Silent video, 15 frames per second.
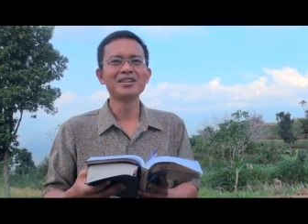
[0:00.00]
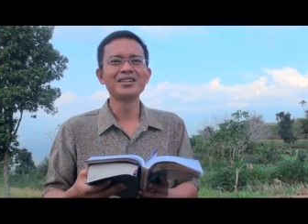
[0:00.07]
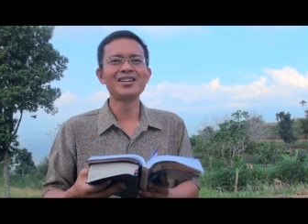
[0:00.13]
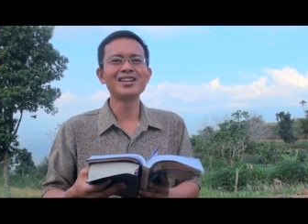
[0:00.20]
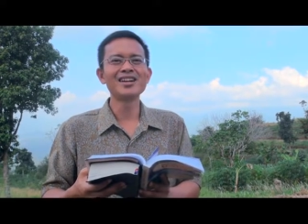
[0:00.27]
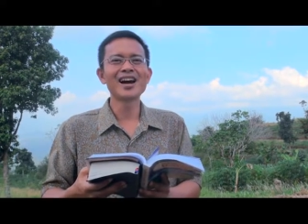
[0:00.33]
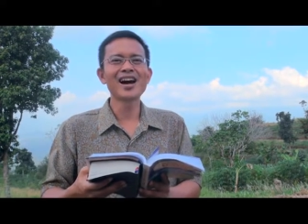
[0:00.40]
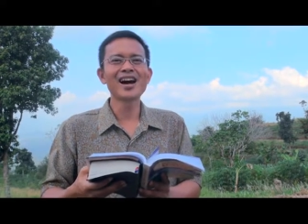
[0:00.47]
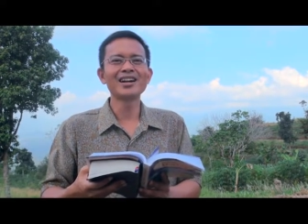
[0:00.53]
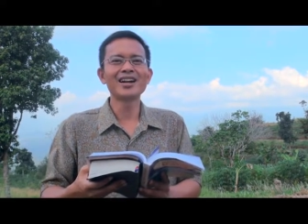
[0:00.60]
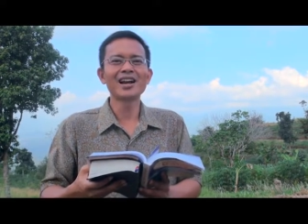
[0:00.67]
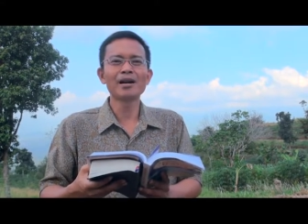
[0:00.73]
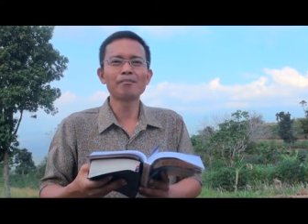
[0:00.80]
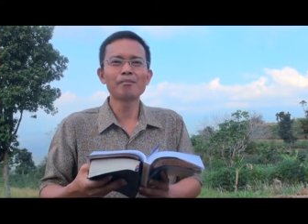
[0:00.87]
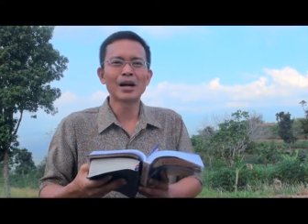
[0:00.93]
Dia
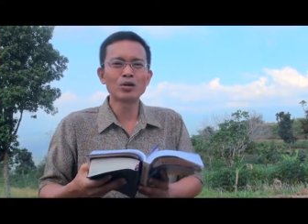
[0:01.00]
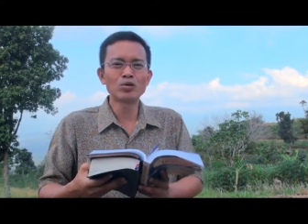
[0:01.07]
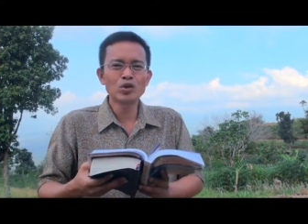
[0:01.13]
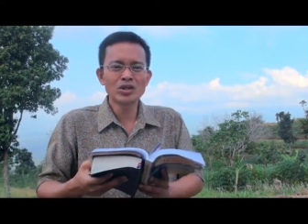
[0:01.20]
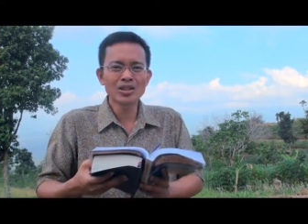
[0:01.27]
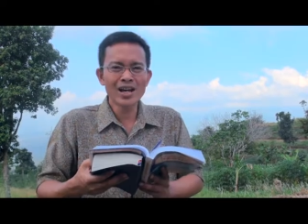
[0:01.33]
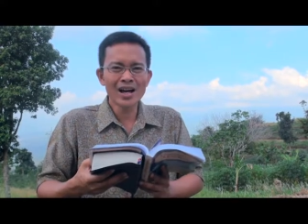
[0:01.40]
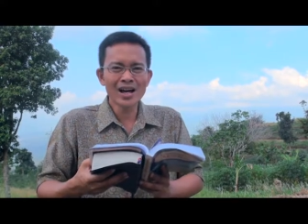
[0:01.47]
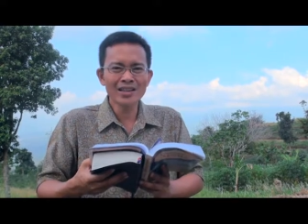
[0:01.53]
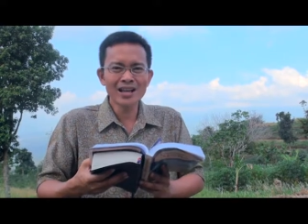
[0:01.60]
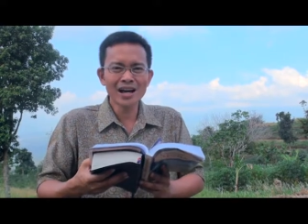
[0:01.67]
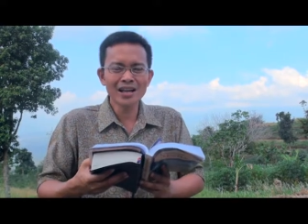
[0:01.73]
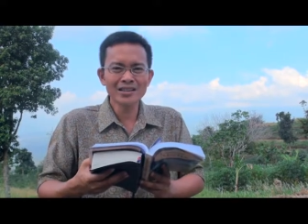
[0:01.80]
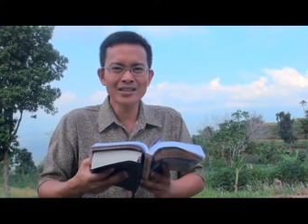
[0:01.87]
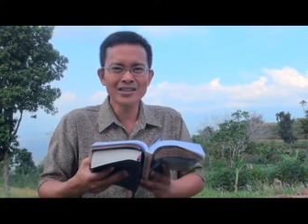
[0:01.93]
adalah manusia
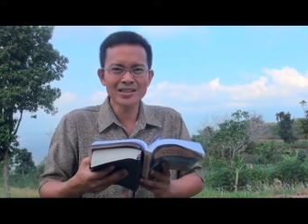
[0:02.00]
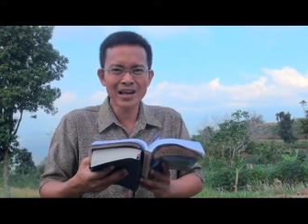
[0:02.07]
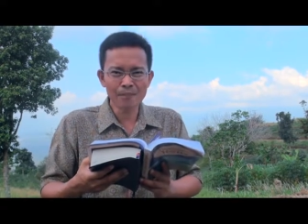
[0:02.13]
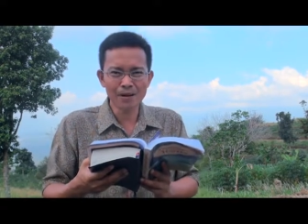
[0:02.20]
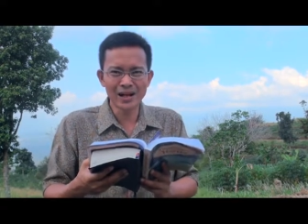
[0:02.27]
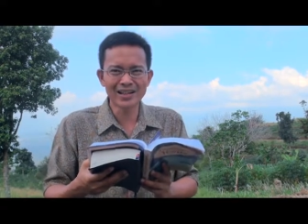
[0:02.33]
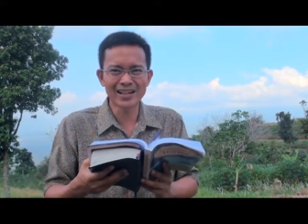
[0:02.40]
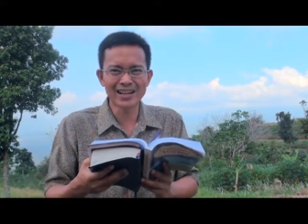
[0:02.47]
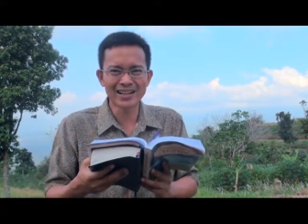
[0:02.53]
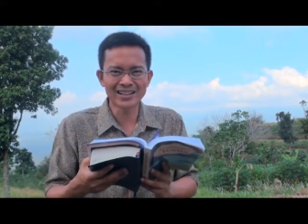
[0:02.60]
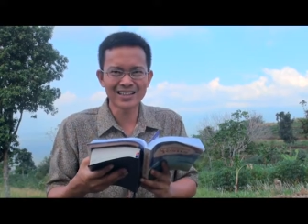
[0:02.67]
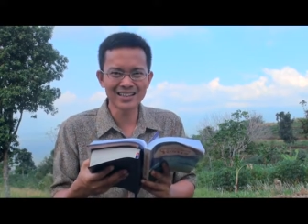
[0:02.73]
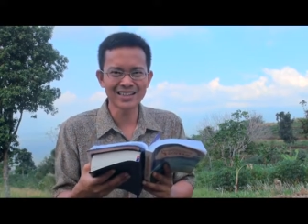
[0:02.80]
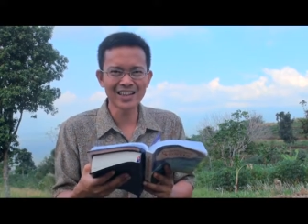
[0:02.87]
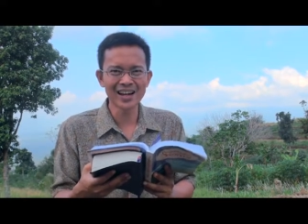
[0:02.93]
yang sama dengan
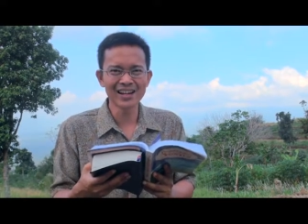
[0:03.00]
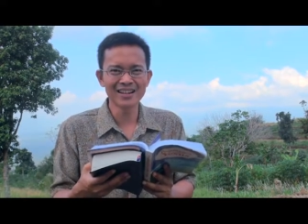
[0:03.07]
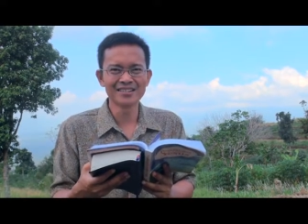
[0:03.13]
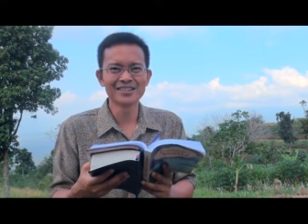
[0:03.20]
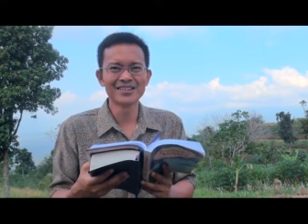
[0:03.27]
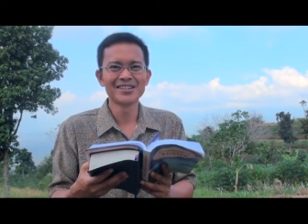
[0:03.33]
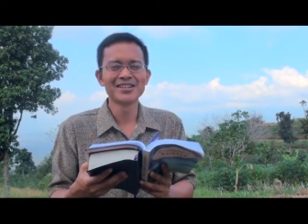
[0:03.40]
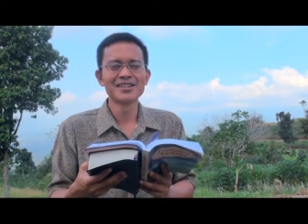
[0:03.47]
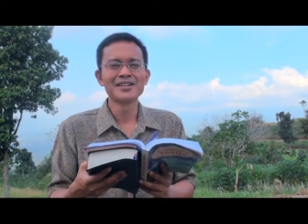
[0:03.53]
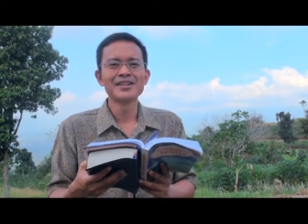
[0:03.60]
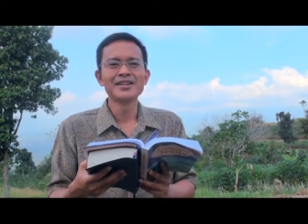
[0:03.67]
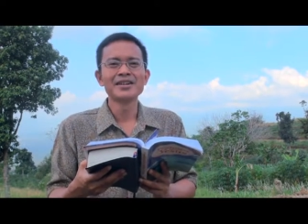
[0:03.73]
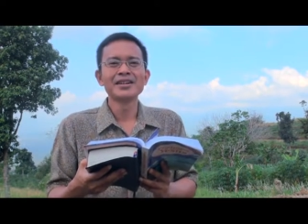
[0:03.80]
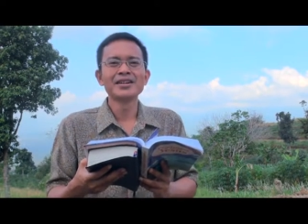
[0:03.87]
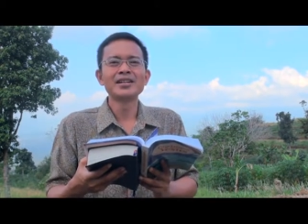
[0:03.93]
kita.
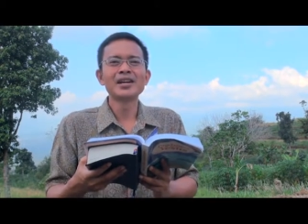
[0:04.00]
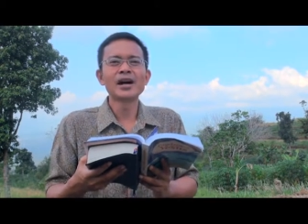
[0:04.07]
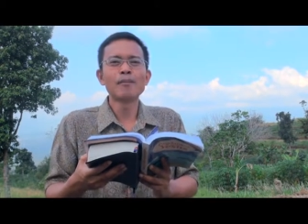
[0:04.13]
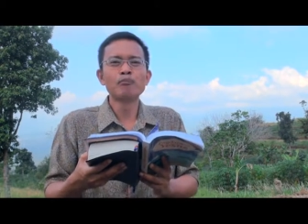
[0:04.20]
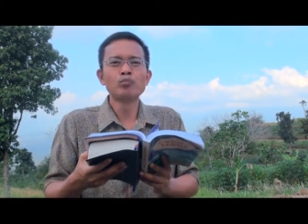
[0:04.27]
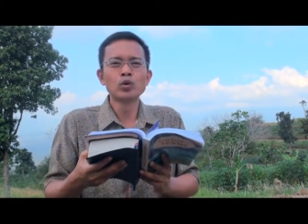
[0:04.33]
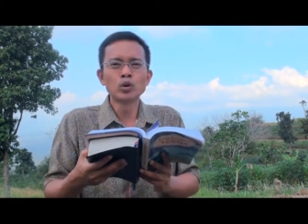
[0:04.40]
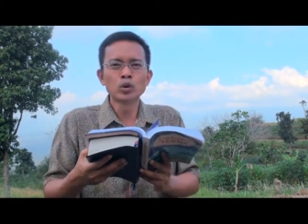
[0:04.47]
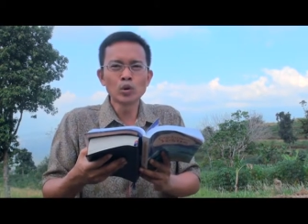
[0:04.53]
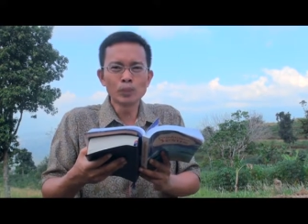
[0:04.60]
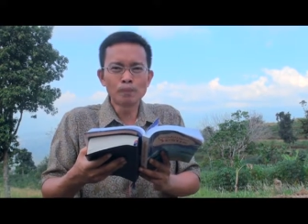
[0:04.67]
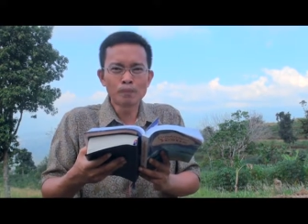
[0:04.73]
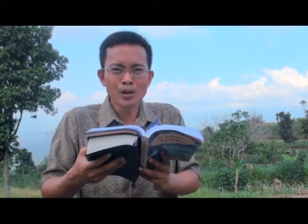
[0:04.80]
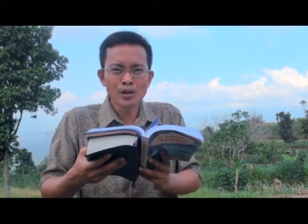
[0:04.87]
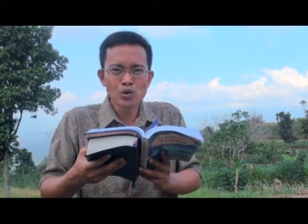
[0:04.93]
Dia butuh
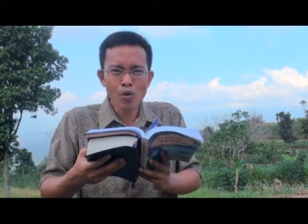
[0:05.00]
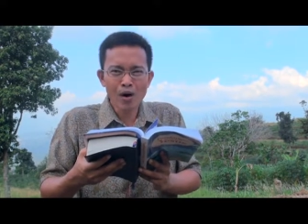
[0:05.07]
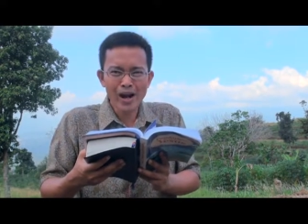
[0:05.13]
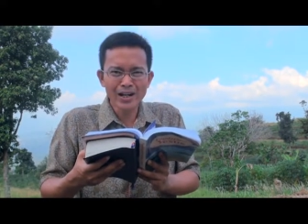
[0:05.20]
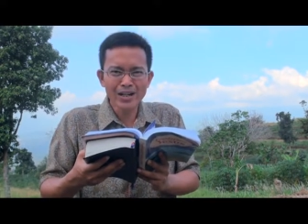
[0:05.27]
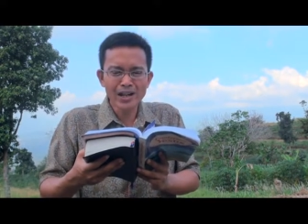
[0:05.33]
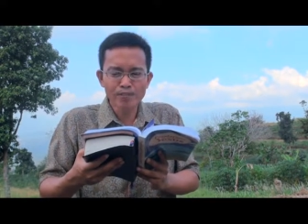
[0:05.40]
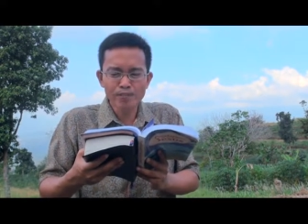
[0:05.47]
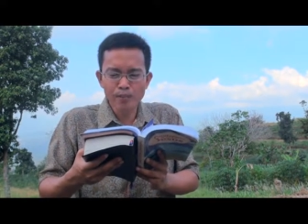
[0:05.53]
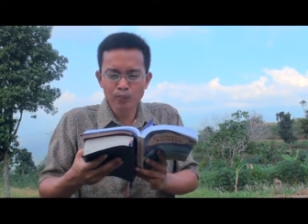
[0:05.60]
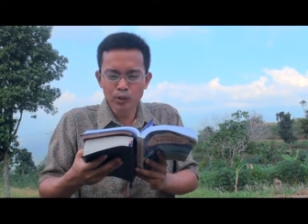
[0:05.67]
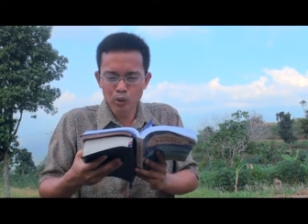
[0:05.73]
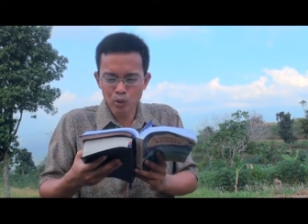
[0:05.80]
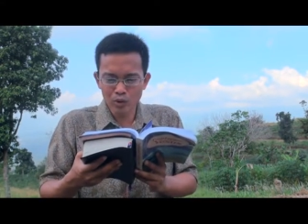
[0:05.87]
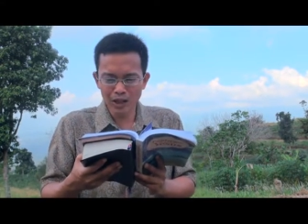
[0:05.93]
perjuangan dan
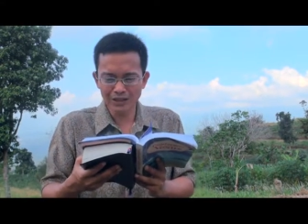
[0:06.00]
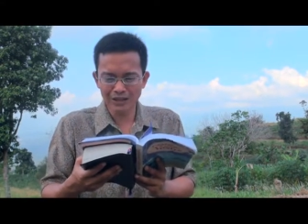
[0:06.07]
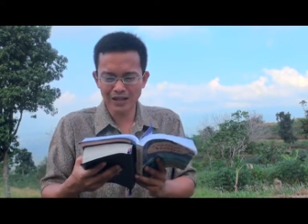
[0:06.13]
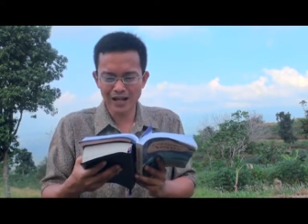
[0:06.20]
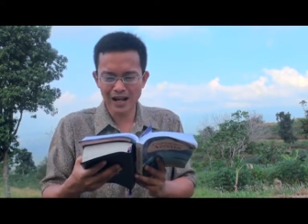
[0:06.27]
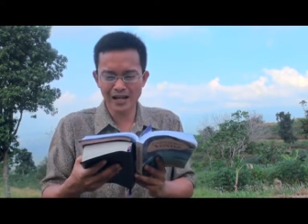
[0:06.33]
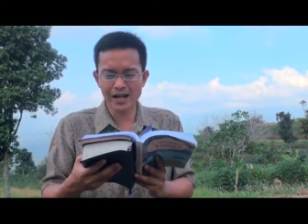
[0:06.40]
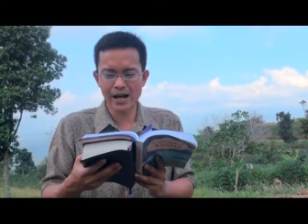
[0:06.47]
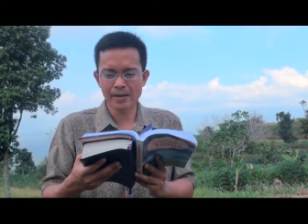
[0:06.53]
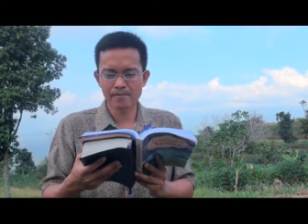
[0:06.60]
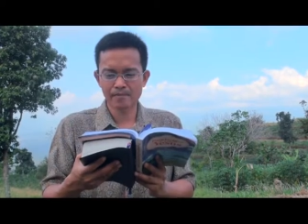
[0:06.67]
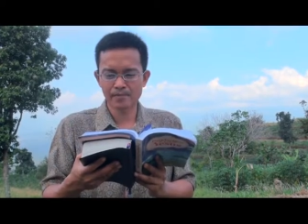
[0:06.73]
membutuhkan tenaga.